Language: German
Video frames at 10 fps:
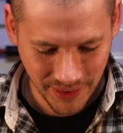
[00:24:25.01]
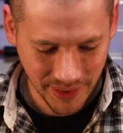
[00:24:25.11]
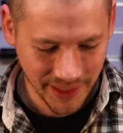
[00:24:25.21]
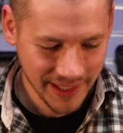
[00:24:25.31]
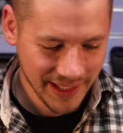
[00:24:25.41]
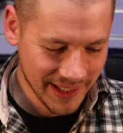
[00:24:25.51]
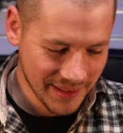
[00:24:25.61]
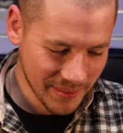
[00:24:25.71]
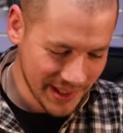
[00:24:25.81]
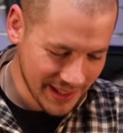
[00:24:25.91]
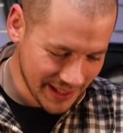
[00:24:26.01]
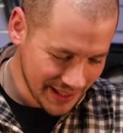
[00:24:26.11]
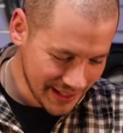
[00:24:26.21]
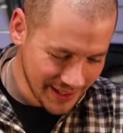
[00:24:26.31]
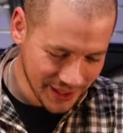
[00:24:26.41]
Toll. Jetzt muss ich hier
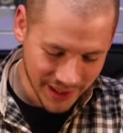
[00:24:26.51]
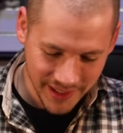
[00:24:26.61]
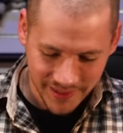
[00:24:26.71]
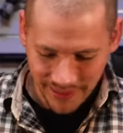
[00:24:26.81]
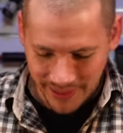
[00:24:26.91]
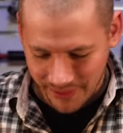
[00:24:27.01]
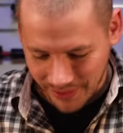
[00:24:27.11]
hinten die scheiß Feder